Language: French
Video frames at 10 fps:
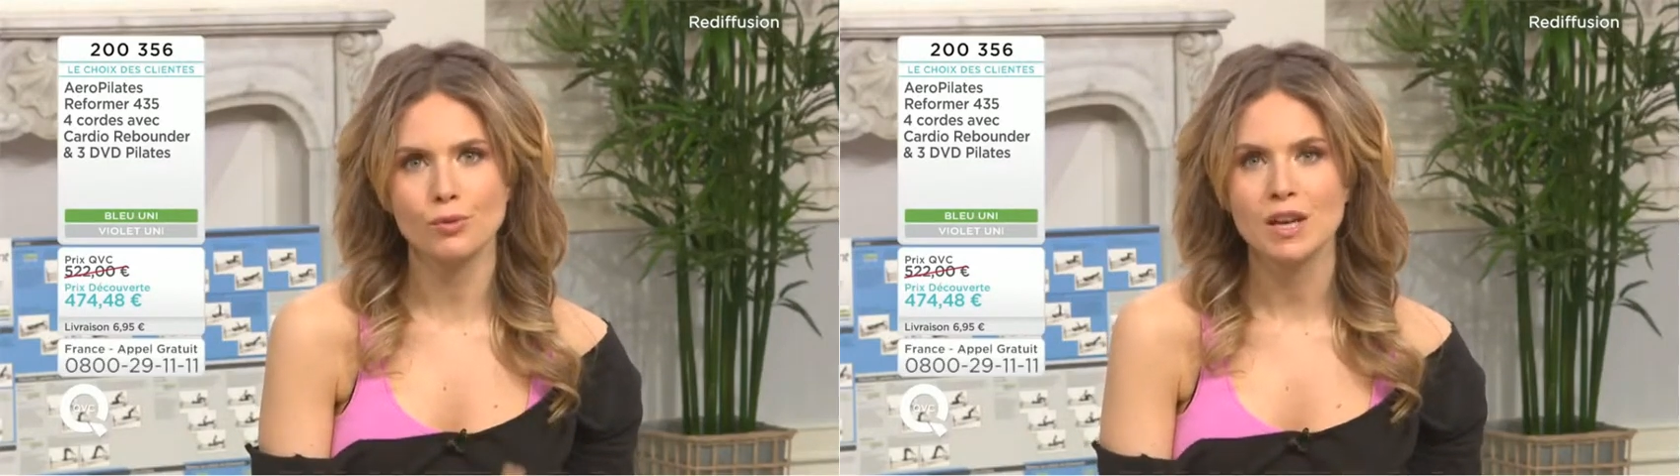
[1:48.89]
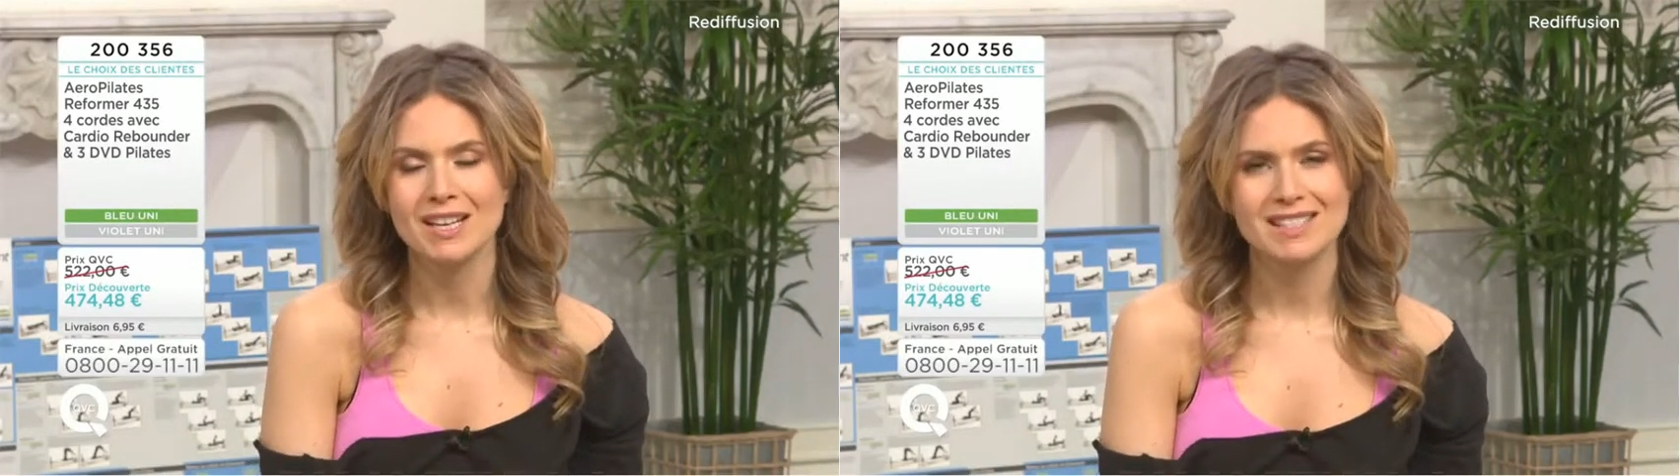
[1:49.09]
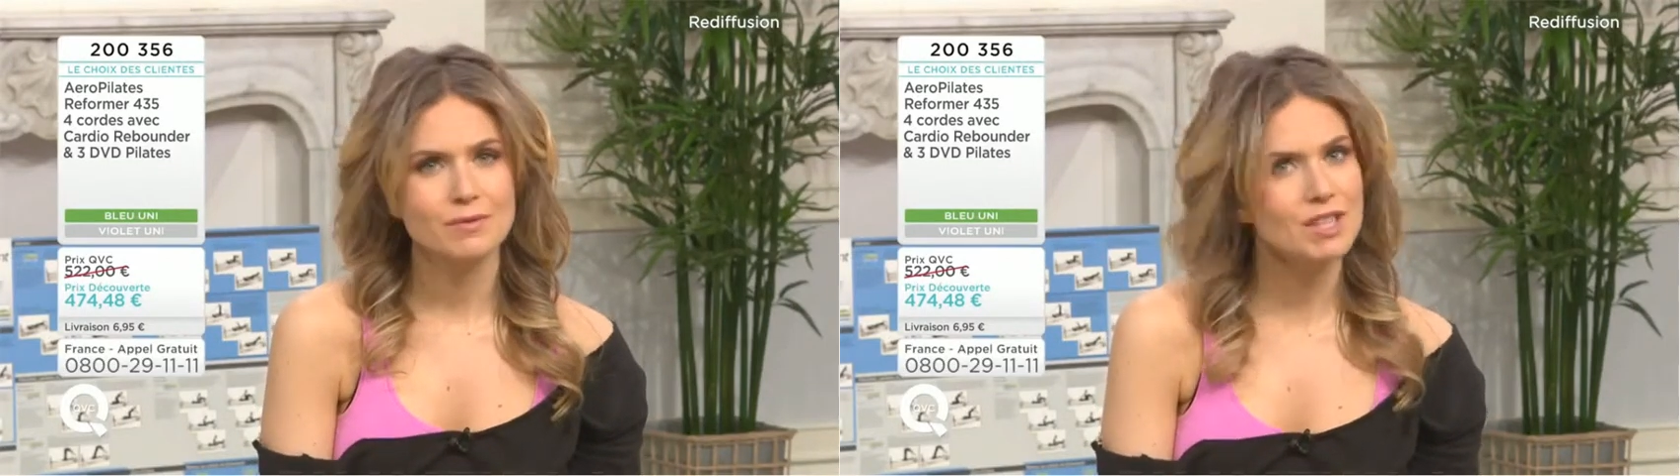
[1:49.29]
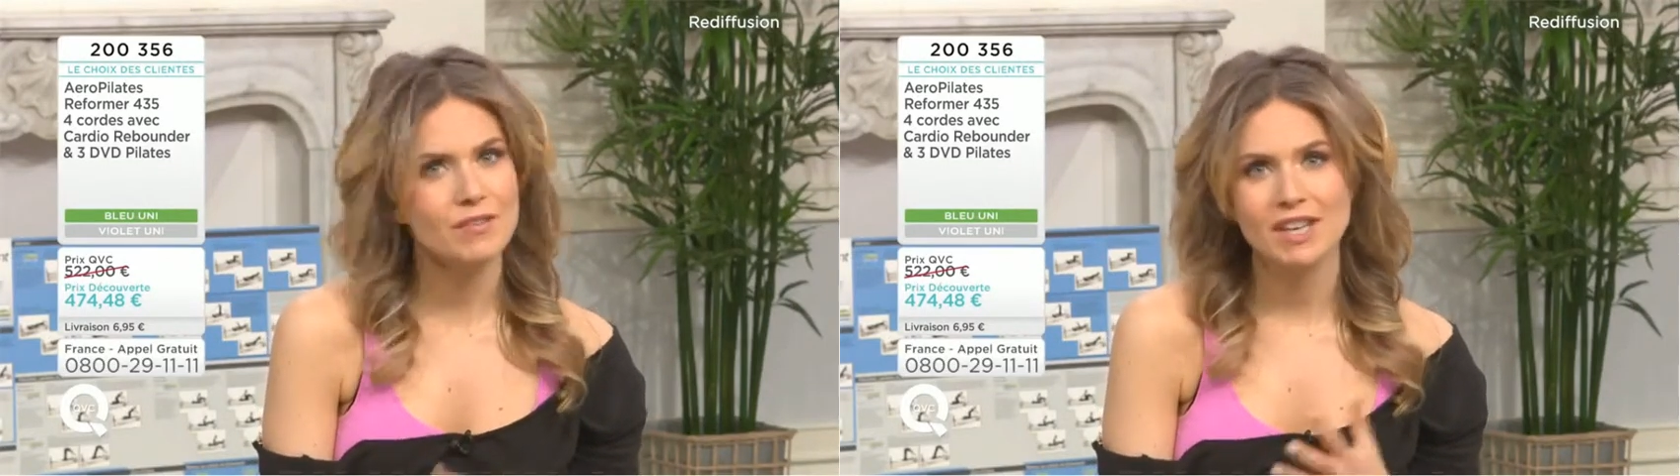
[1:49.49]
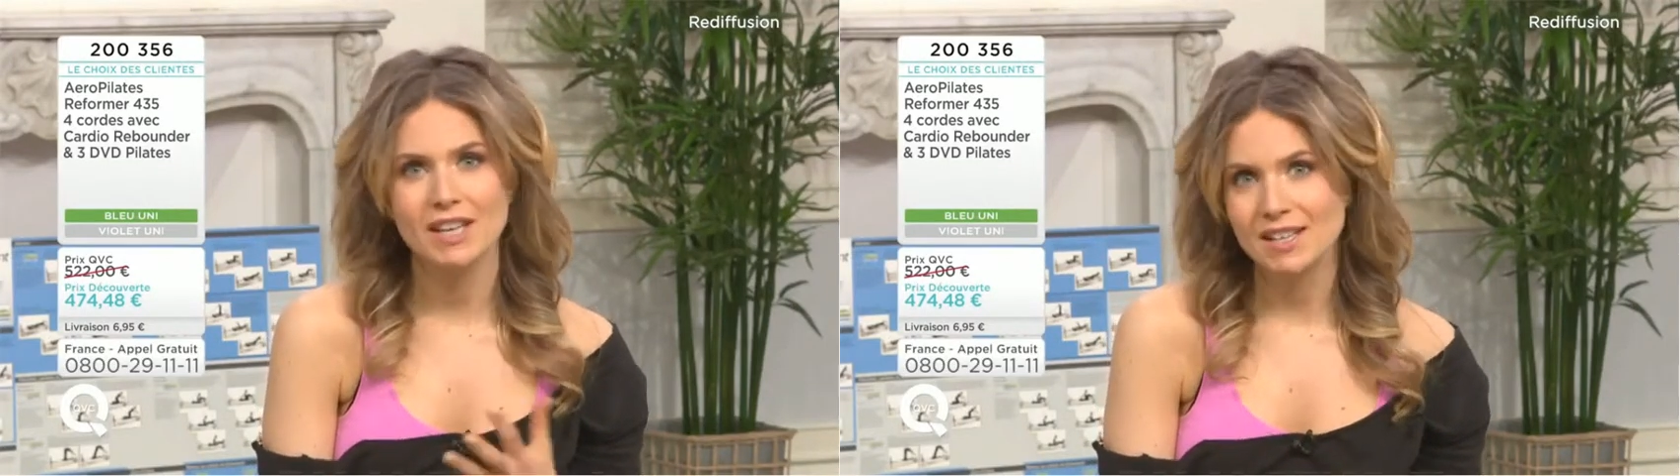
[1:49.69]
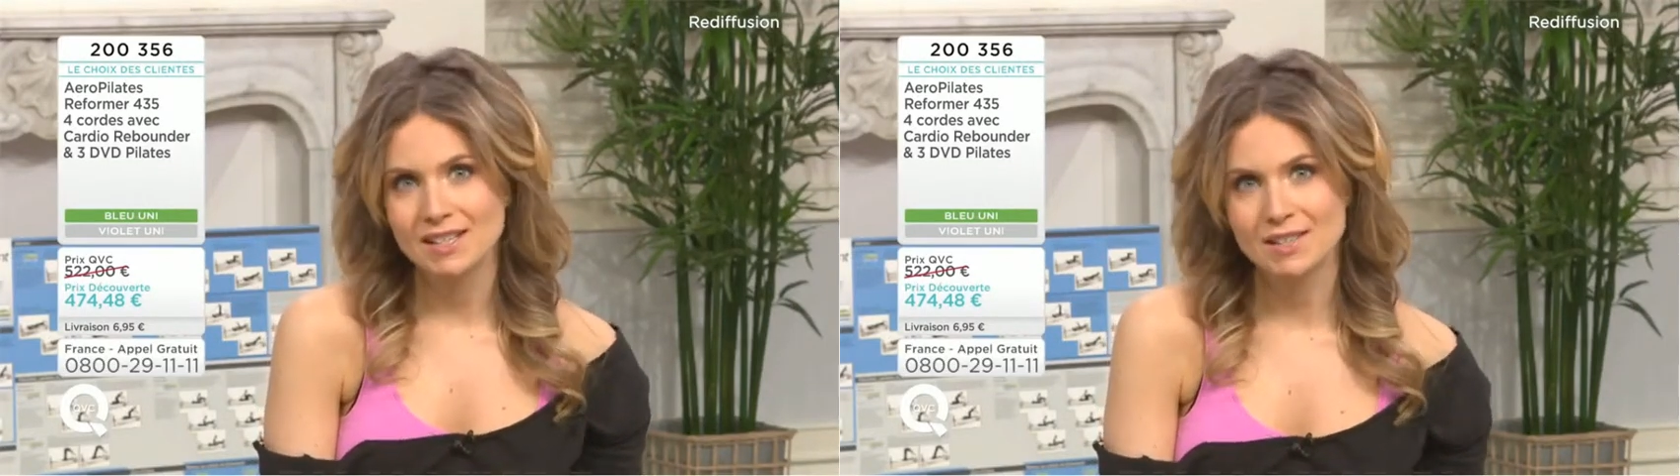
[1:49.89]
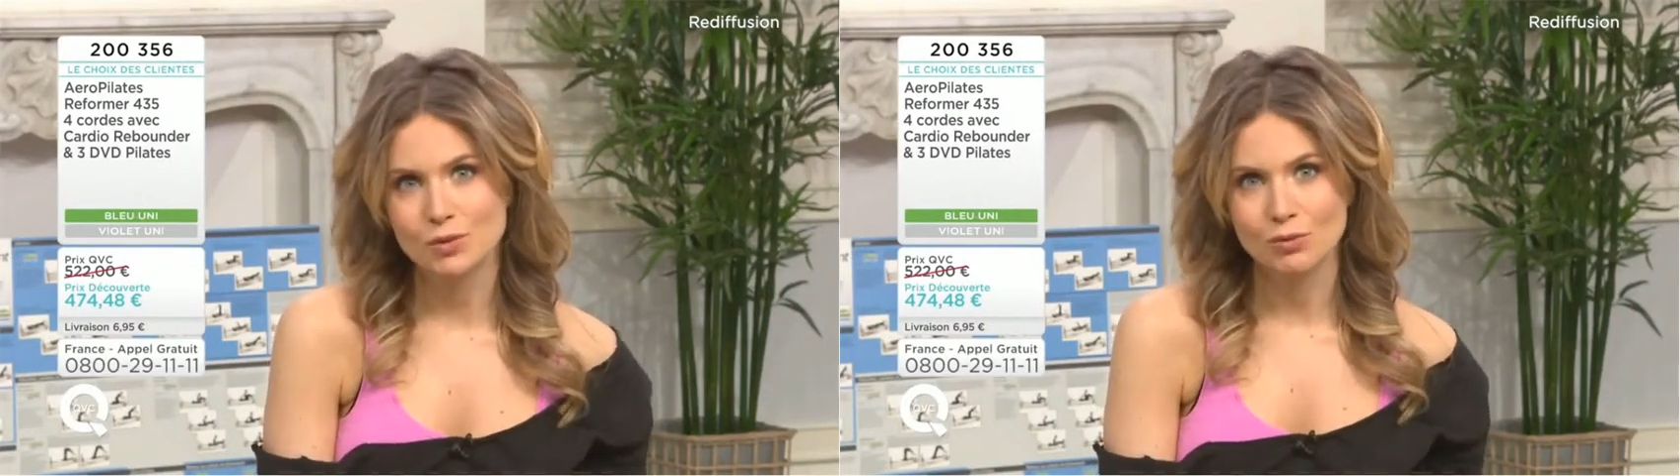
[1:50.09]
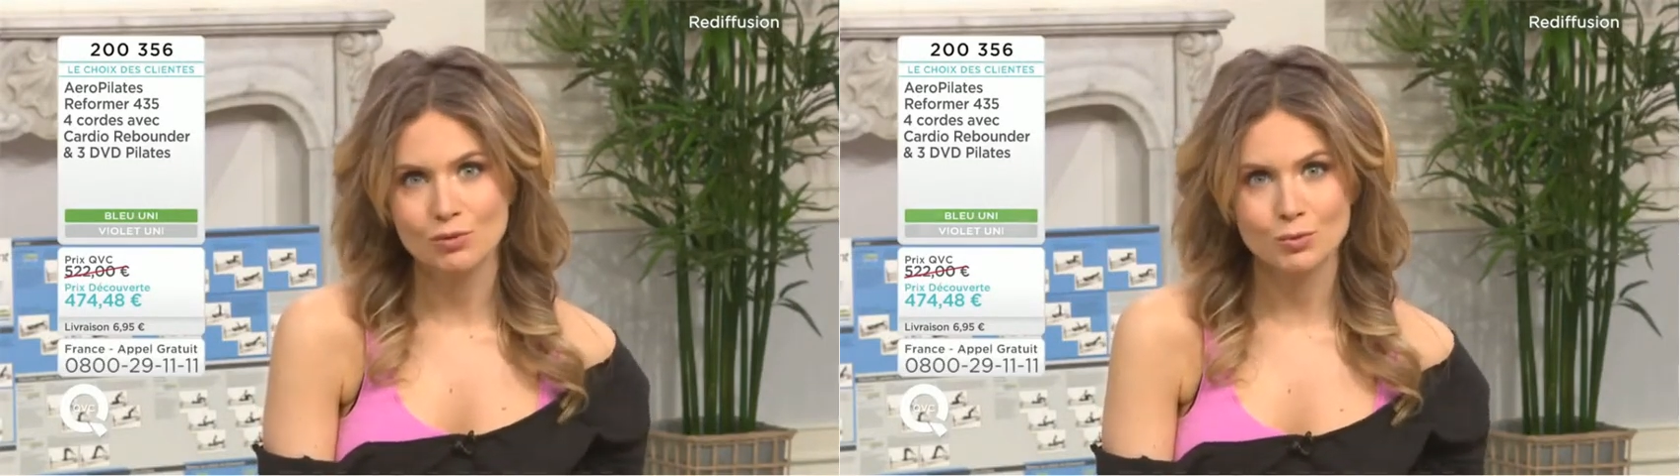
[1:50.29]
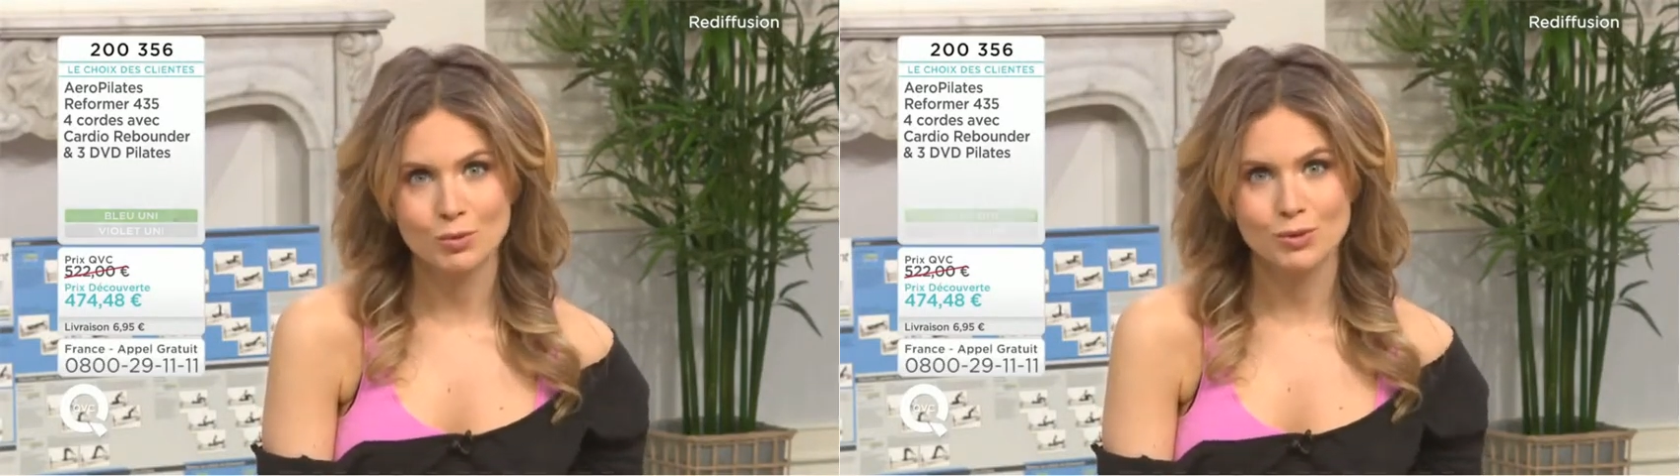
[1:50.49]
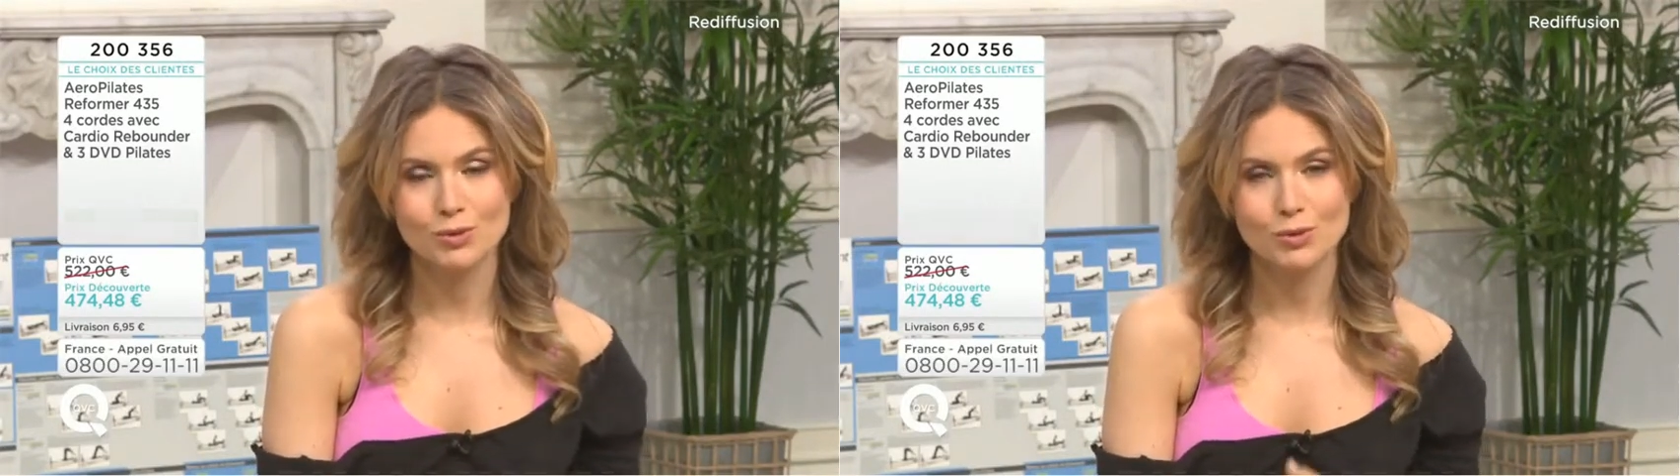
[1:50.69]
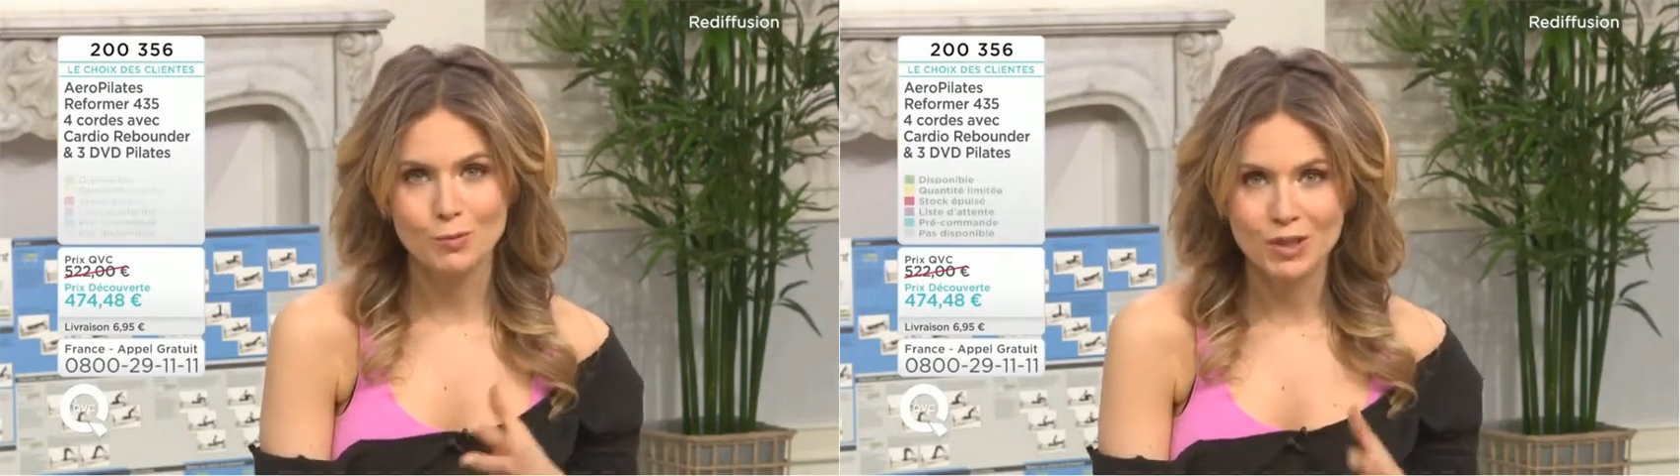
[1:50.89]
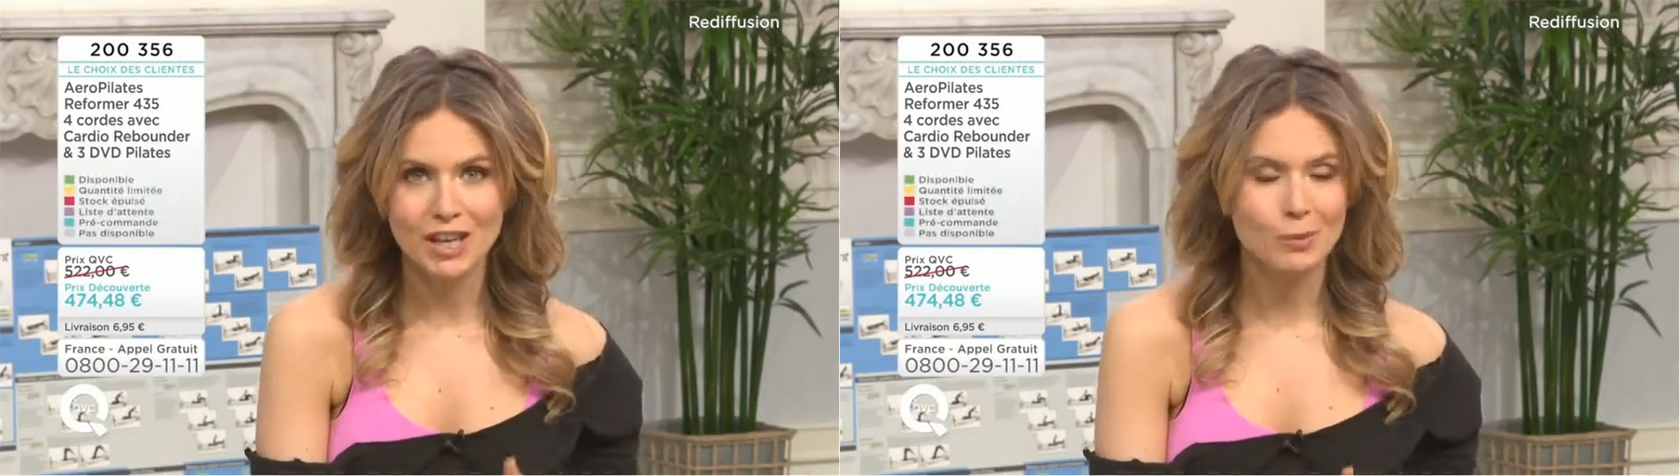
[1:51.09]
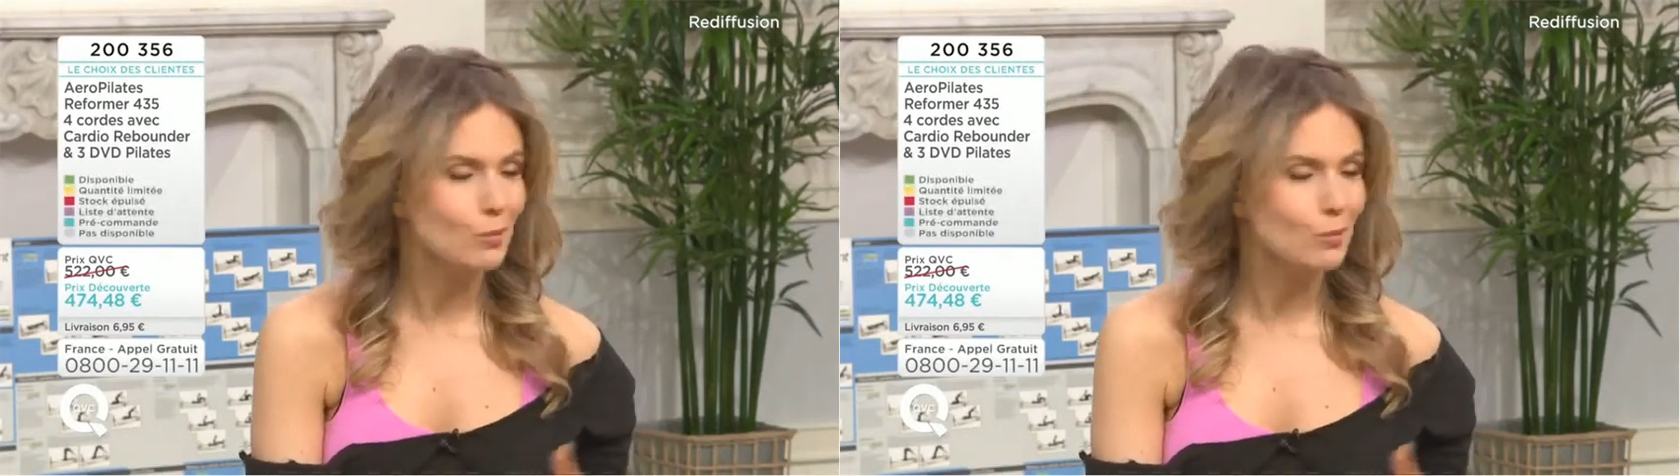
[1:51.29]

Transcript: Si vous avez des questions, je pense que je peux y répondre.